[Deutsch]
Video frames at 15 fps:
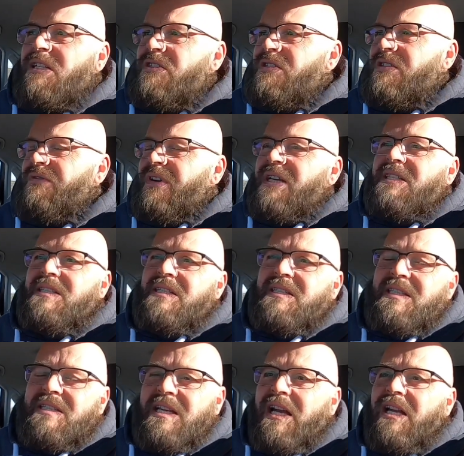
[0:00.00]
Also es war jetzt, ist
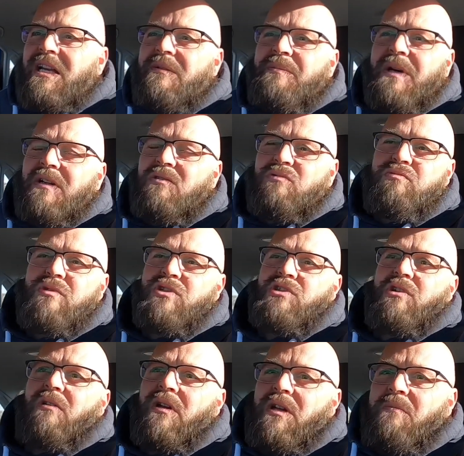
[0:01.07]
jetzt kein
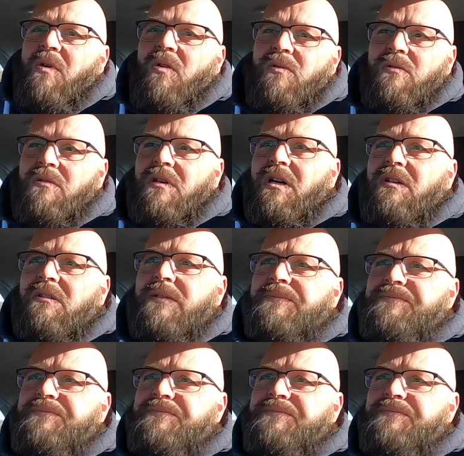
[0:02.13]
Reparaturstau an dem Auto dran.